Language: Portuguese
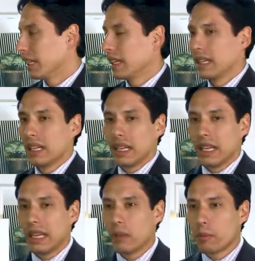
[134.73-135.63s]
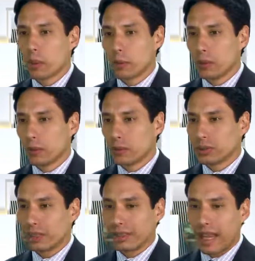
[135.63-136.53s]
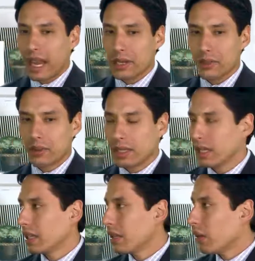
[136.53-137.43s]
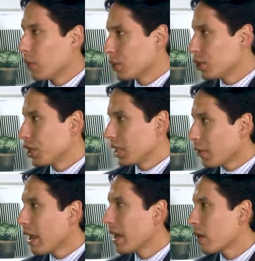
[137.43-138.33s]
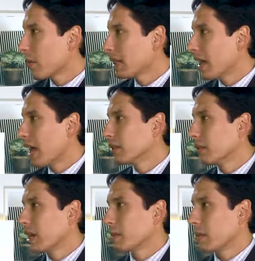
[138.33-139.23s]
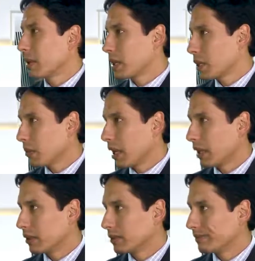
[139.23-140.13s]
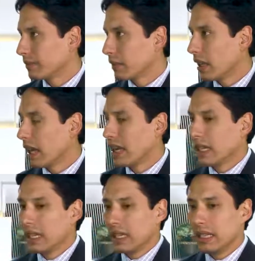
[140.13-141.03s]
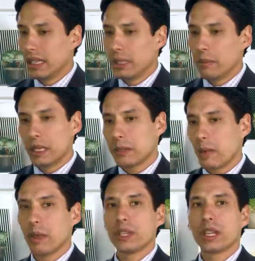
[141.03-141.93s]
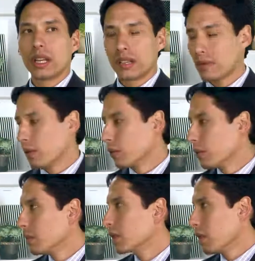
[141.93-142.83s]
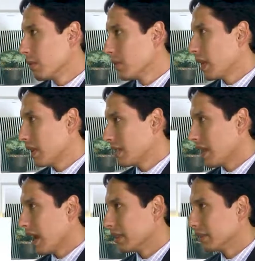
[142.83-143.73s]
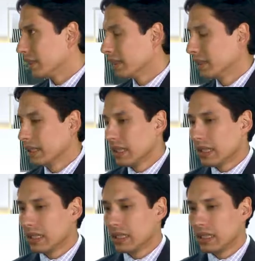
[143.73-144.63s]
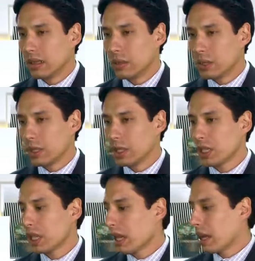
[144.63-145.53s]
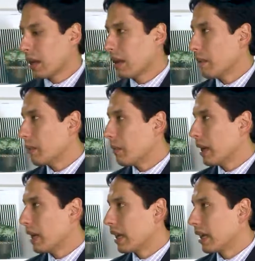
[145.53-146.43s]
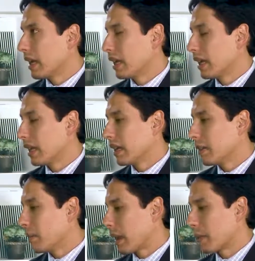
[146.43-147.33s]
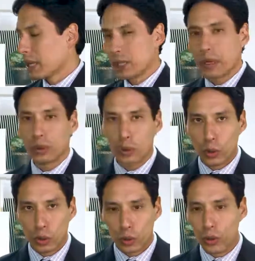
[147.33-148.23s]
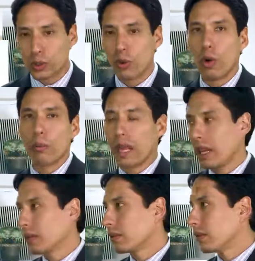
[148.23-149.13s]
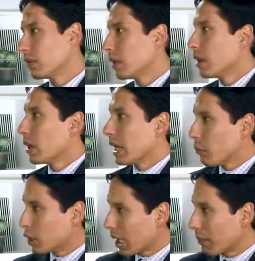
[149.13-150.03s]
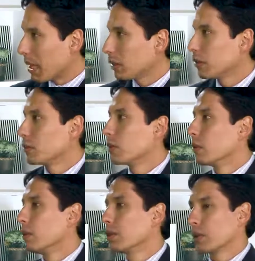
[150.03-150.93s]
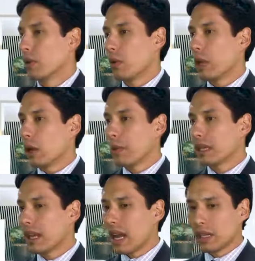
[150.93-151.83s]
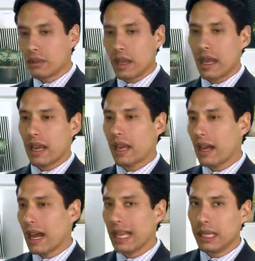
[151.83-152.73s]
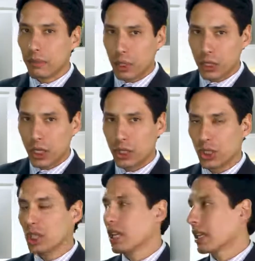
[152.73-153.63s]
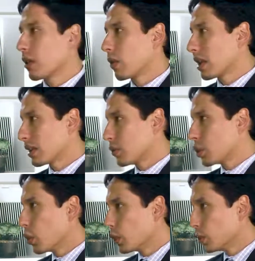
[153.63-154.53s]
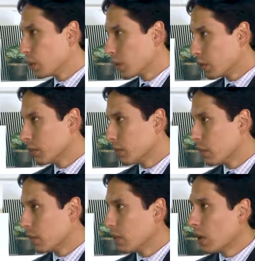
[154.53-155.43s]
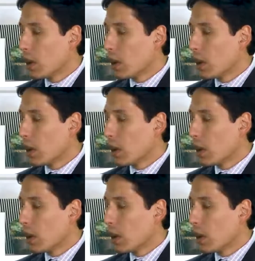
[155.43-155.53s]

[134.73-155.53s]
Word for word: né? Uhum. Ele é um produto sintético que hoje em dia não é recomendado mais para preenchimento, tá? E principalmente em grandes volumes como realizado, né? Uh, hoje em dia, uh, para preenchimento glúteo, aumento remodelamento do glúteo, o recomendado é a lipoenxertia, que é a colocação de gordura no bumbum, Sim.